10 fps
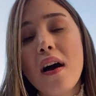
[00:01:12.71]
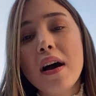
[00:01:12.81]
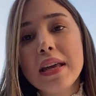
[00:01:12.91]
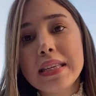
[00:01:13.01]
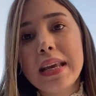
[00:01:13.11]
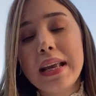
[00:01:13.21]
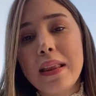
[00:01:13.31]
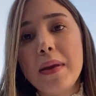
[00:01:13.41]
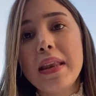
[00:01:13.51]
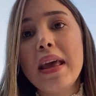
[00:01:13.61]
aynı
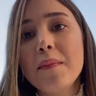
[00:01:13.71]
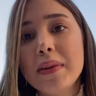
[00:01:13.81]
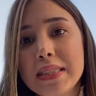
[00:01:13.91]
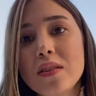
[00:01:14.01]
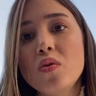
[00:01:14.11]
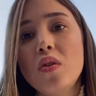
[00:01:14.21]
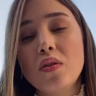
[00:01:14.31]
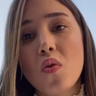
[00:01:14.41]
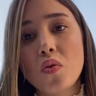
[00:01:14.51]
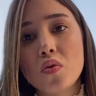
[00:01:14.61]
şekilde beni hem kısa süre
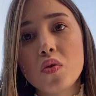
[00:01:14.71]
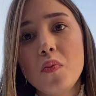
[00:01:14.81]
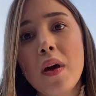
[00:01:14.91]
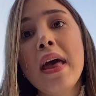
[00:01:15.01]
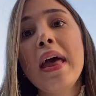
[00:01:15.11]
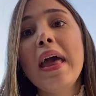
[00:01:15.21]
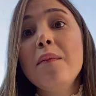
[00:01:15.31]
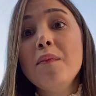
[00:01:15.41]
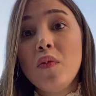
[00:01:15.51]
tok tutup hem